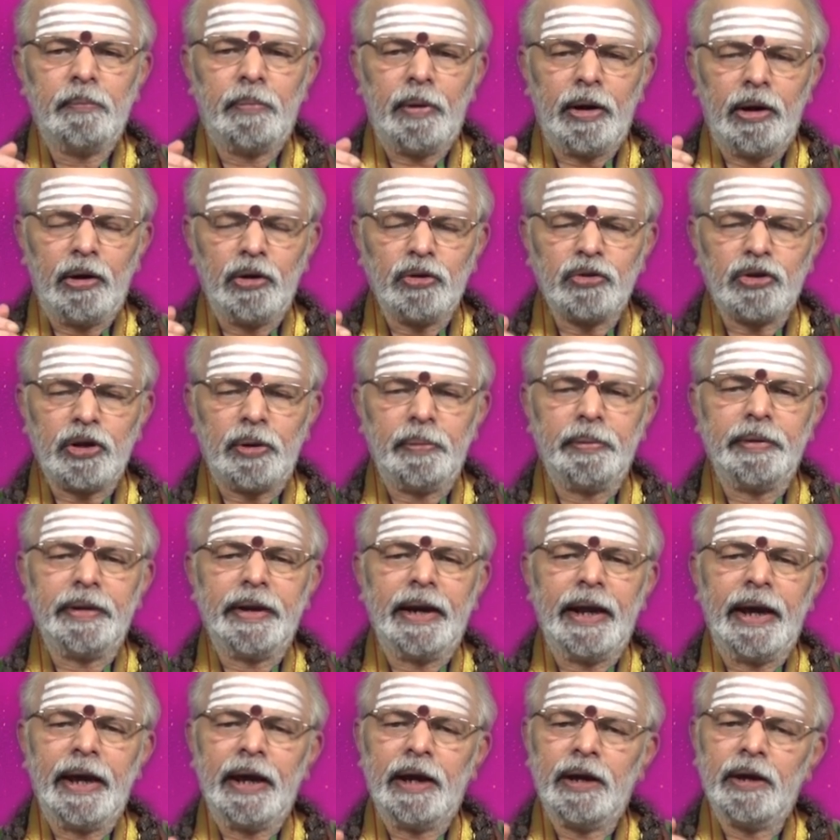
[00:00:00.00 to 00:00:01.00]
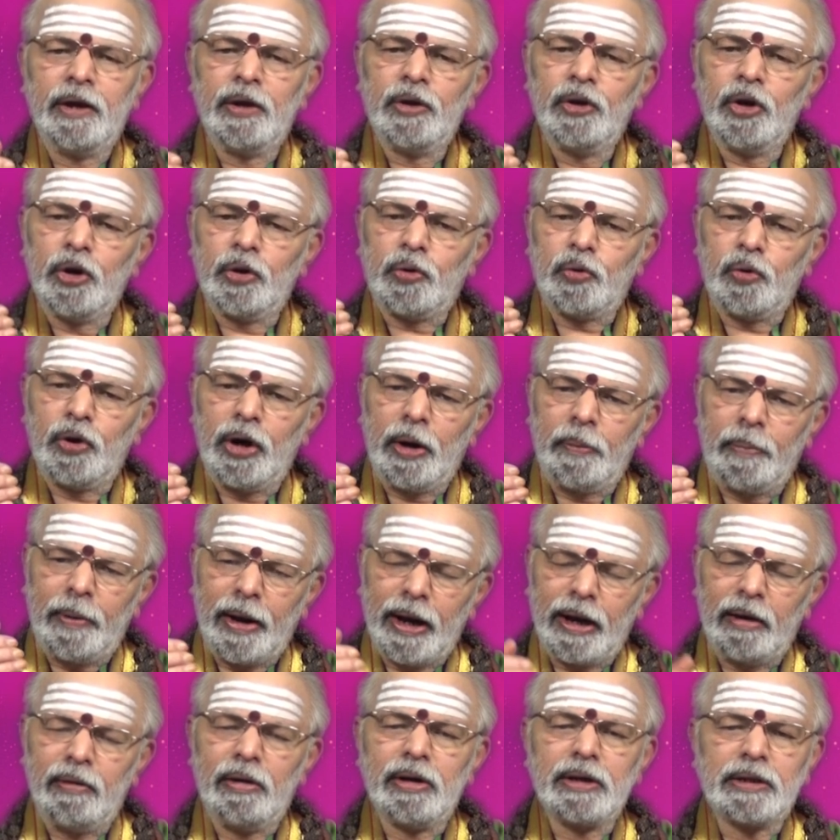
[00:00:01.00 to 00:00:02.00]
భగవంతుని మీదనే ఎక్కువగా
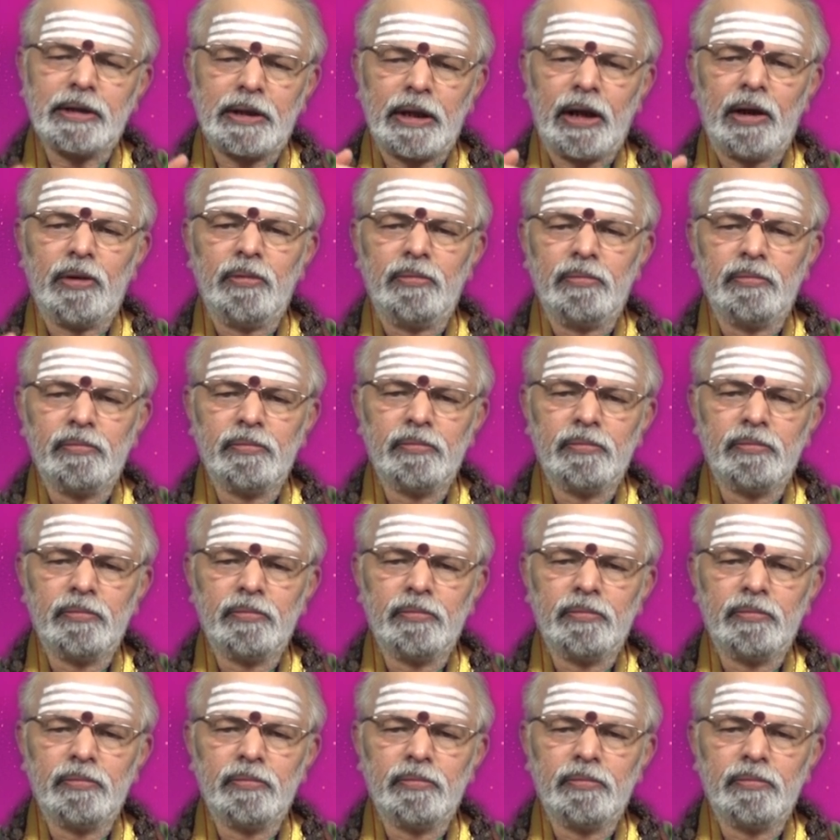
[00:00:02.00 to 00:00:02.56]
భారం వేస్తారు